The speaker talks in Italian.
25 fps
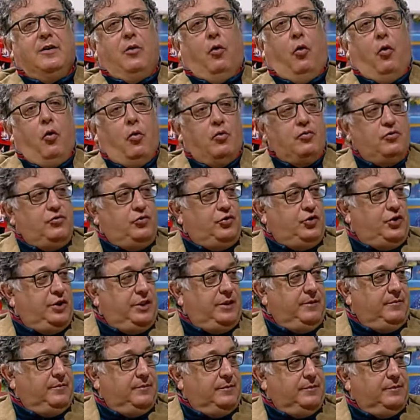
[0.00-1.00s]

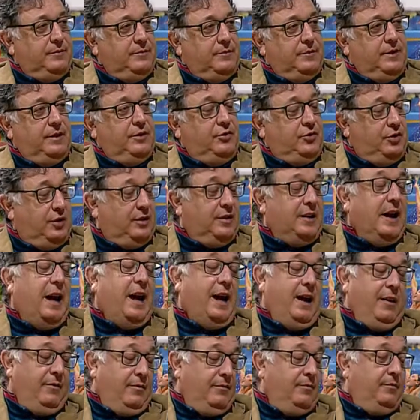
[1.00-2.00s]
oggi in
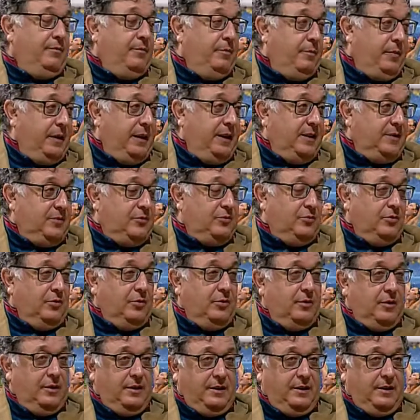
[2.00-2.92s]
città e presso